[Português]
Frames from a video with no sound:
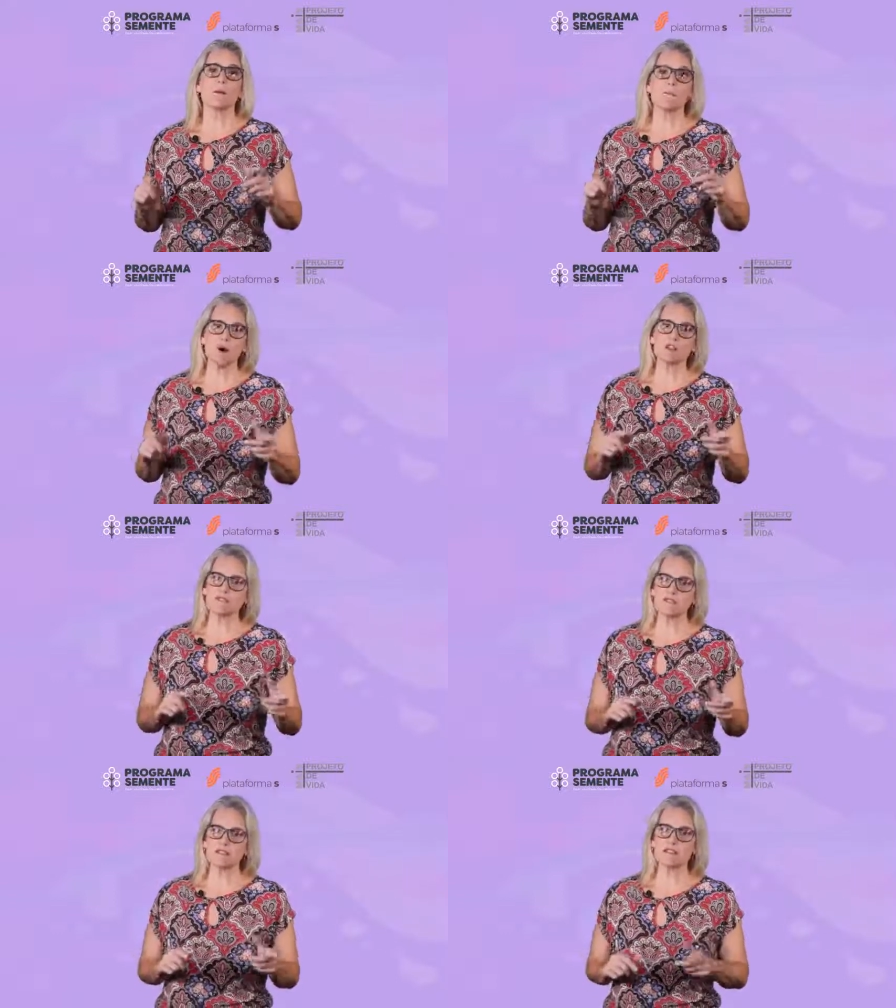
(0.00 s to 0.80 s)
pode
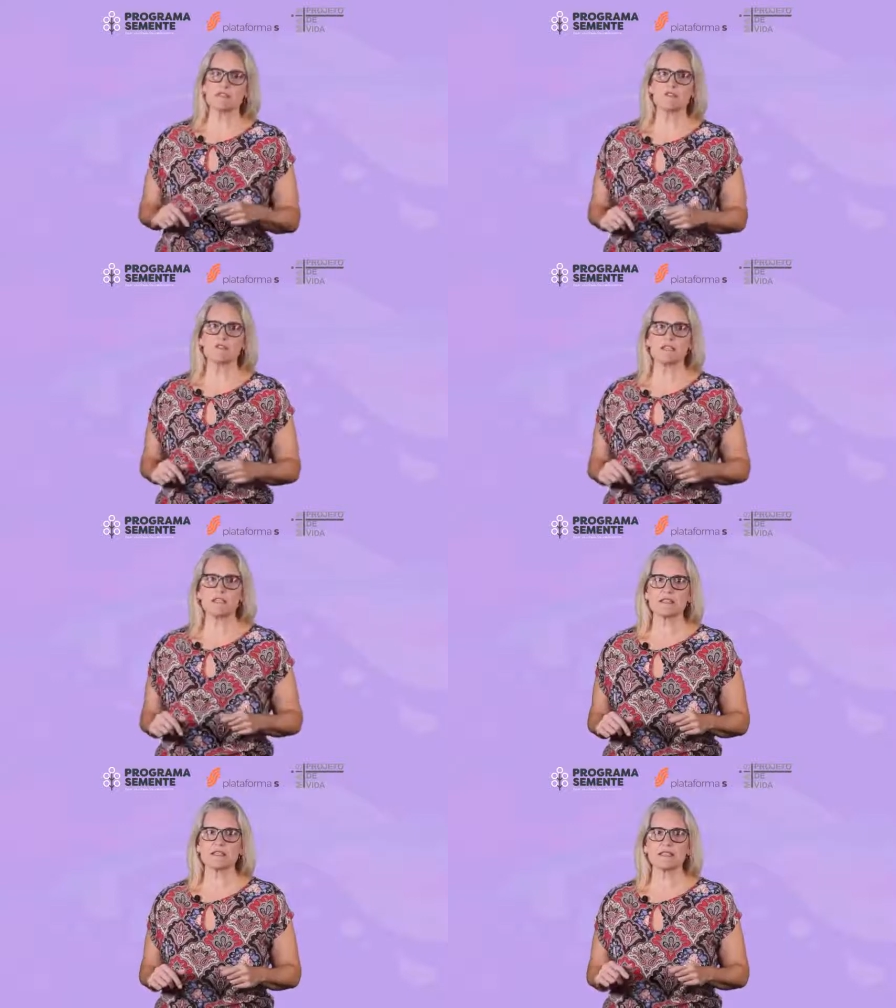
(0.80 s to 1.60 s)
fazer a
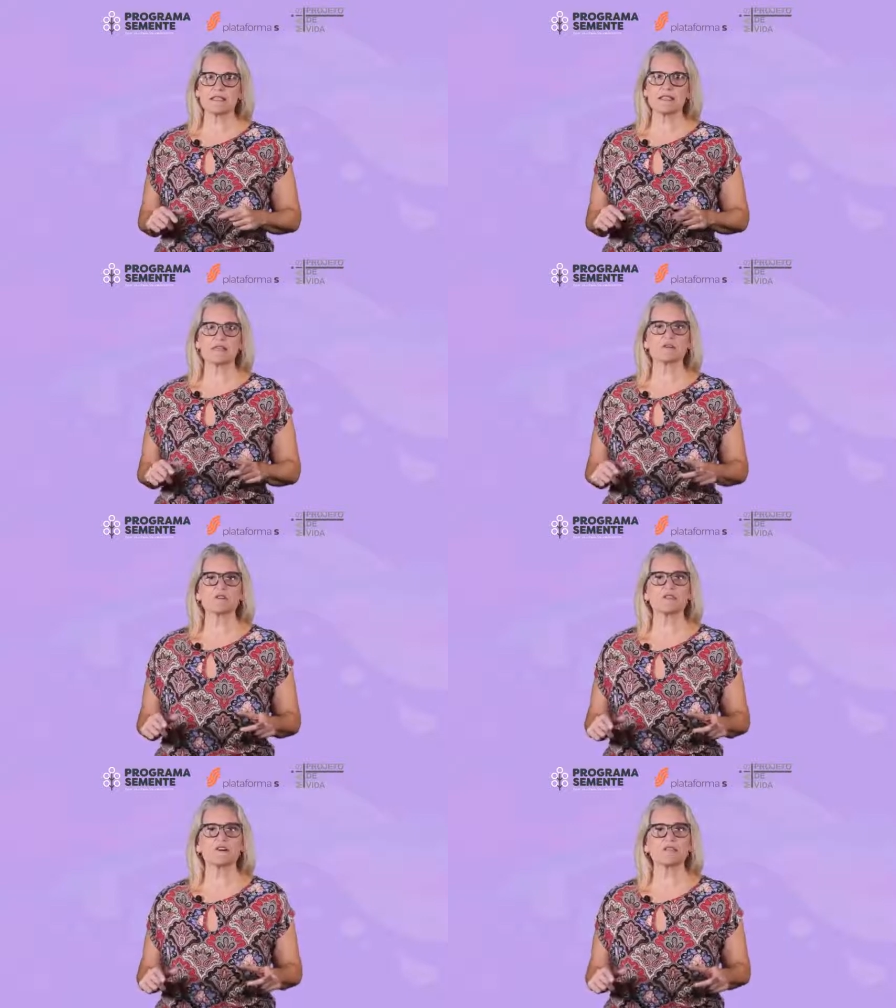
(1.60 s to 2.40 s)
diferença se
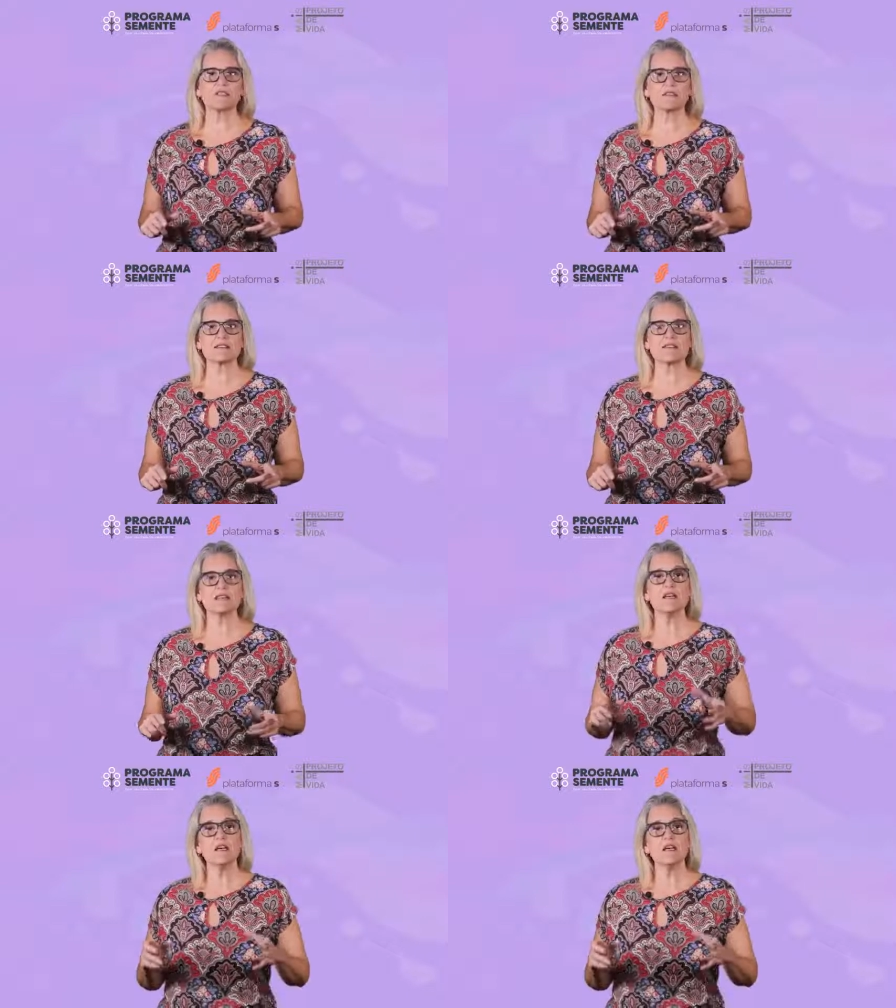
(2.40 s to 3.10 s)
queremos favorecer